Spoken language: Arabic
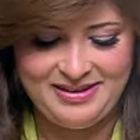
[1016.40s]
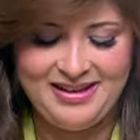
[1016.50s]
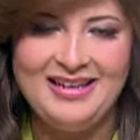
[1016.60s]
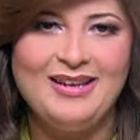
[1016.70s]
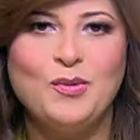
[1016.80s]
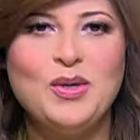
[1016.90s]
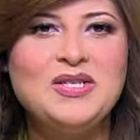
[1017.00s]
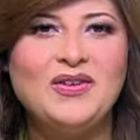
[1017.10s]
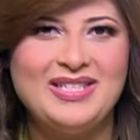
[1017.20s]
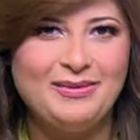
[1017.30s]

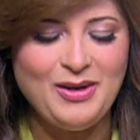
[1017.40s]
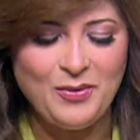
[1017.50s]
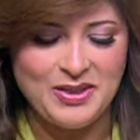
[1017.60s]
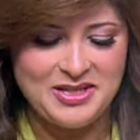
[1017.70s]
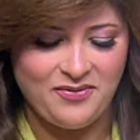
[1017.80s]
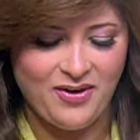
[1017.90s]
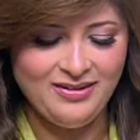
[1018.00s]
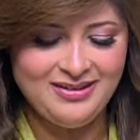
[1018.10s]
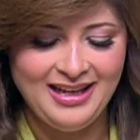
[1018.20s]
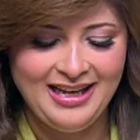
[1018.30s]
الوصفه دي من
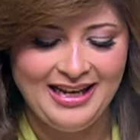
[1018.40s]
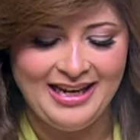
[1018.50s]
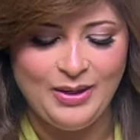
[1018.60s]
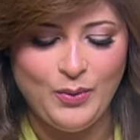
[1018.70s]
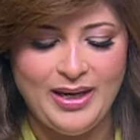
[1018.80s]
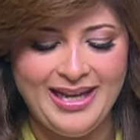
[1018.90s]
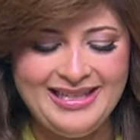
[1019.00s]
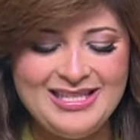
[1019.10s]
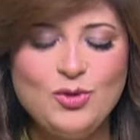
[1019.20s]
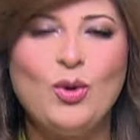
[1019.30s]
الوصفات
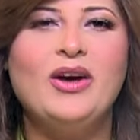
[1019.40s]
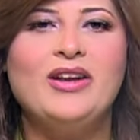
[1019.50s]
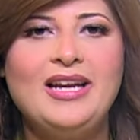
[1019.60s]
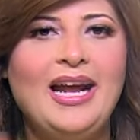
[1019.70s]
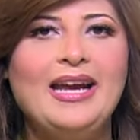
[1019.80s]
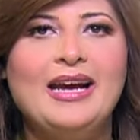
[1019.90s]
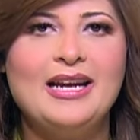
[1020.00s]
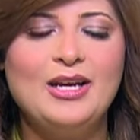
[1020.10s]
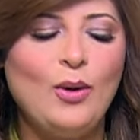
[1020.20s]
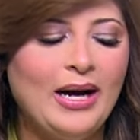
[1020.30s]
الولاد الصغيرين
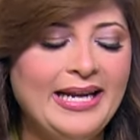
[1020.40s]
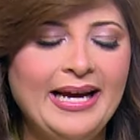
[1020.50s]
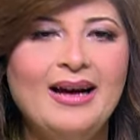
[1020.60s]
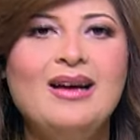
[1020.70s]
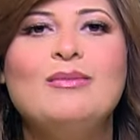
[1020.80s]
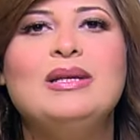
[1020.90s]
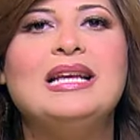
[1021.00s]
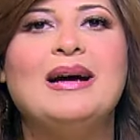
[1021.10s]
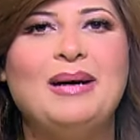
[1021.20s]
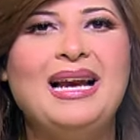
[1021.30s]
هيتجننوا عليها من
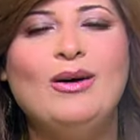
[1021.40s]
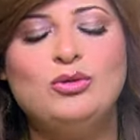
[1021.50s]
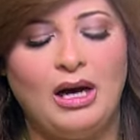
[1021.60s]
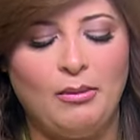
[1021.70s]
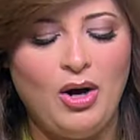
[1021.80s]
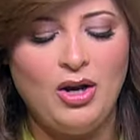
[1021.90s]
جمالها وطعمها